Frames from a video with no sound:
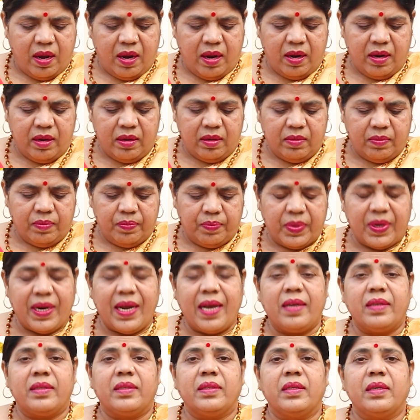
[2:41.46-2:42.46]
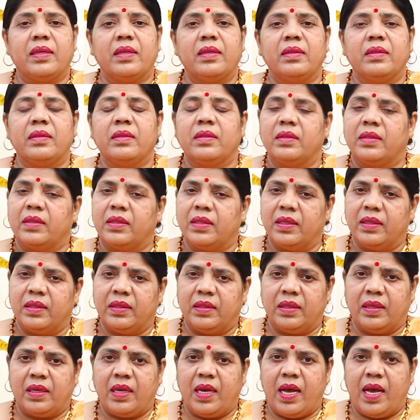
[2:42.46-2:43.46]
अन्नप्राशन
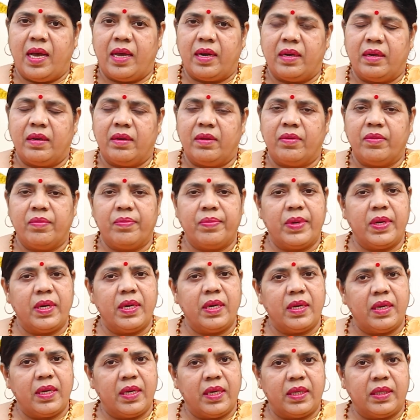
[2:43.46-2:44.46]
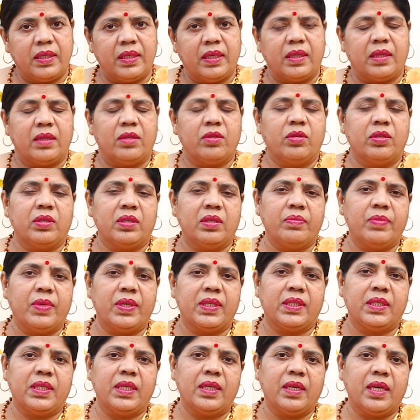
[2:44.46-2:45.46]
संस्कार भी कर सकते हो जैसे
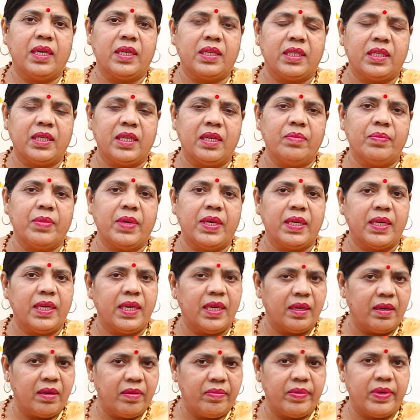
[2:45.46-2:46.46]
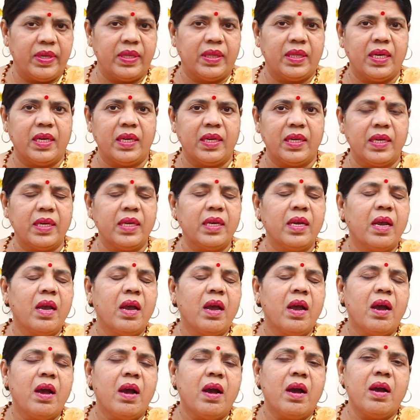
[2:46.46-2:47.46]
बच्चे का छः महीने के भीतर ही
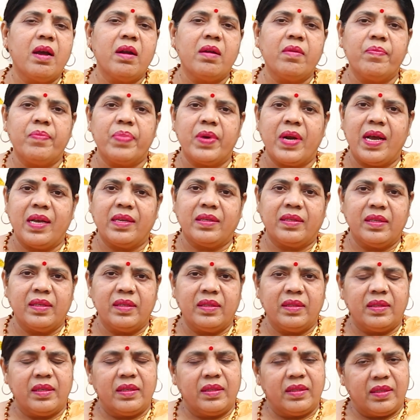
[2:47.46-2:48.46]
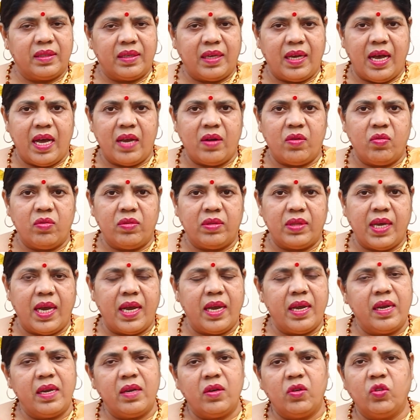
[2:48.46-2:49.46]
अन्नप्राशन संस्कार
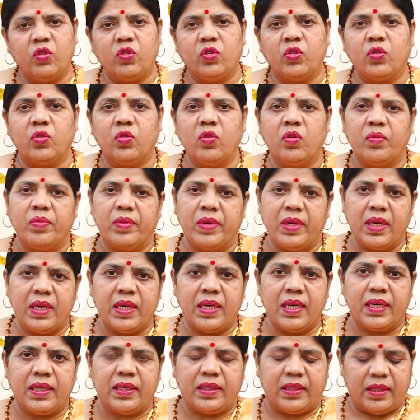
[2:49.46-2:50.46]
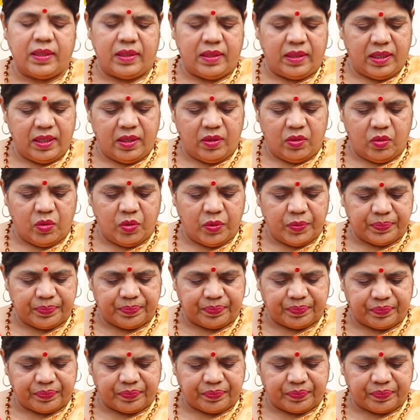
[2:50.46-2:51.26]
होता है उसको भी कर सकते हो